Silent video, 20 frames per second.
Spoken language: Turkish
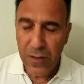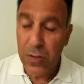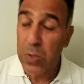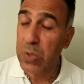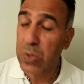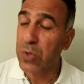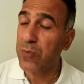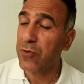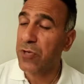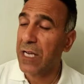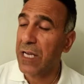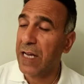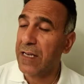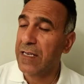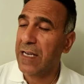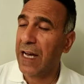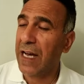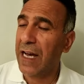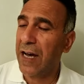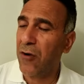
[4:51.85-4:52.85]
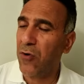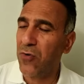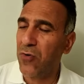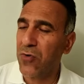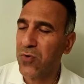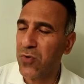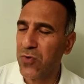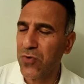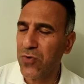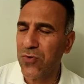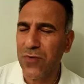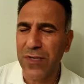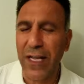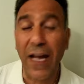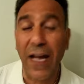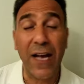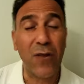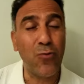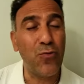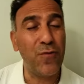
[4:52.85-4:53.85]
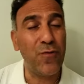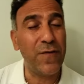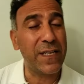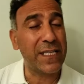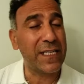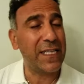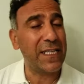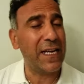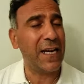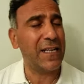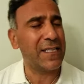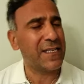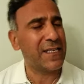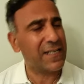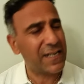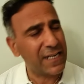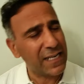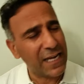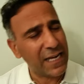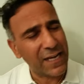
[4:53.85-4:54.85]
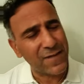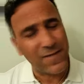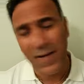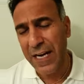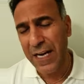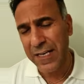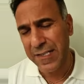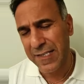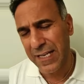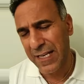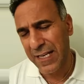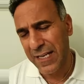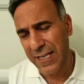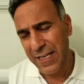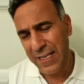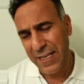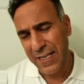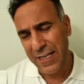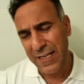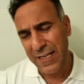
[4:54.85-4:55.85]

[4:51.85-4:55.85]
Zümrdanka olduğunu daha kuvvetli hatırlayan varsa